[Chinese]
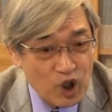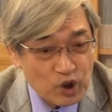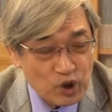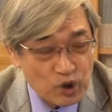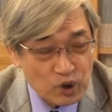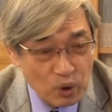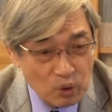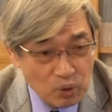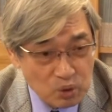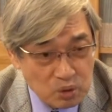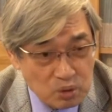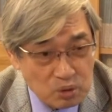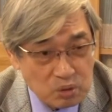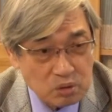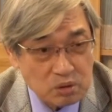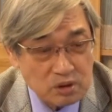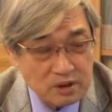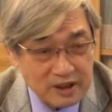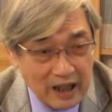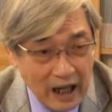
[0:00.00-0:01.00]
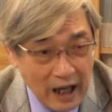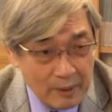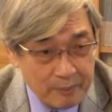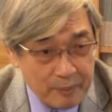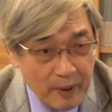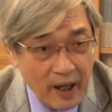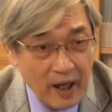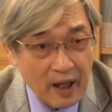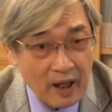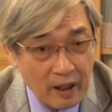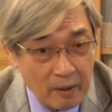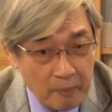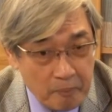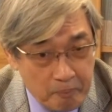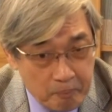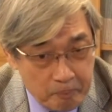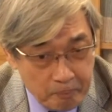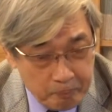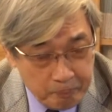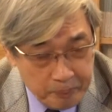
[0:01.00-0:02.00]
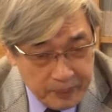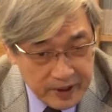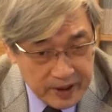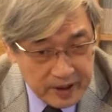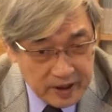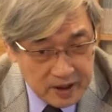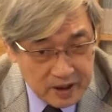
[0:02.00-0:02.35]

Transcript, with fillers: 东吴打败，逼